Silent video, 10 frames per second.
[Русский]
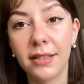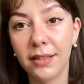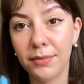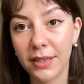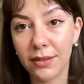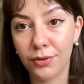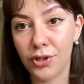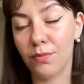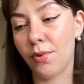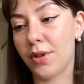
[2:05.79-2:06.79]
И мне
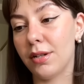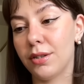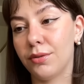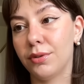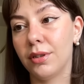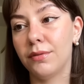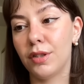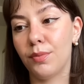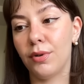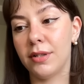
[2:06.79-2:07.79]
очень понравился он в
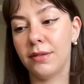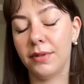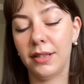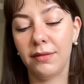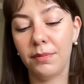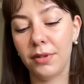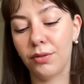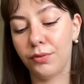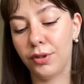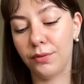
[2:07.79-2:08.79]
использовании.
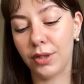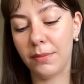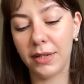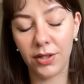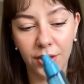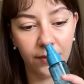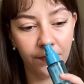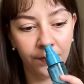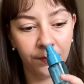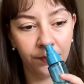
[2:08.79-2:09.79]
Во-первых, у него, опять же,
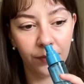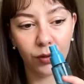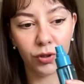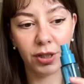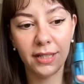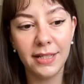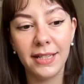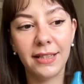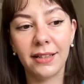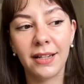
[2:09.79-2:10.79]
тоже нет
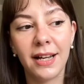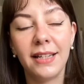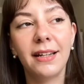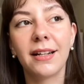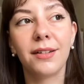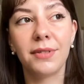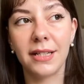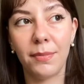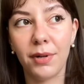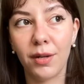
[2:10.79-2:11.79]
сильно яркого
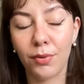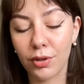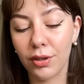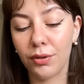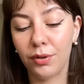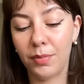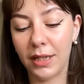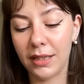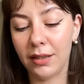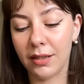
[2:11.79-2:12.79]
запаха, просто такой
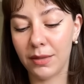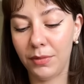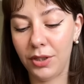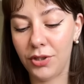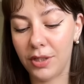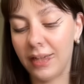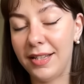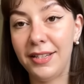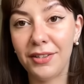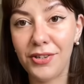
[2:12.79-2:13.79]
приятный косметический
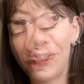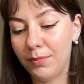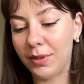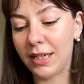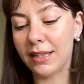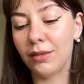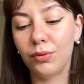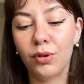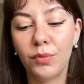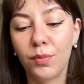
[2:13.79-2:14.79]
оттеночек, приятный и
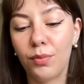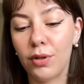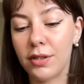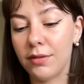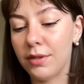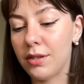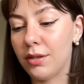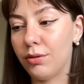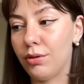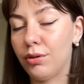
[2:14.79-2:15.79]
удобно пользоваться,
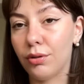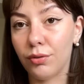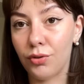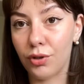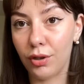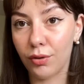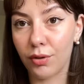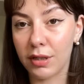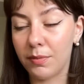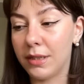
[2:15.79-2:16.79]
то есть он очень легко
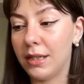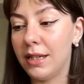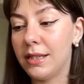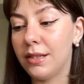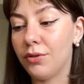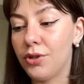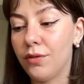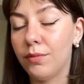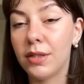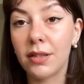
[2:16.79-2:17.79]
распределяется и
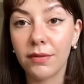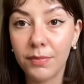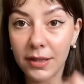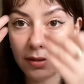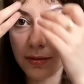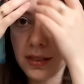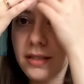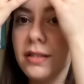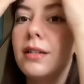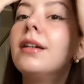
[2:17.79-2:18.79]
очень быстро впитывается.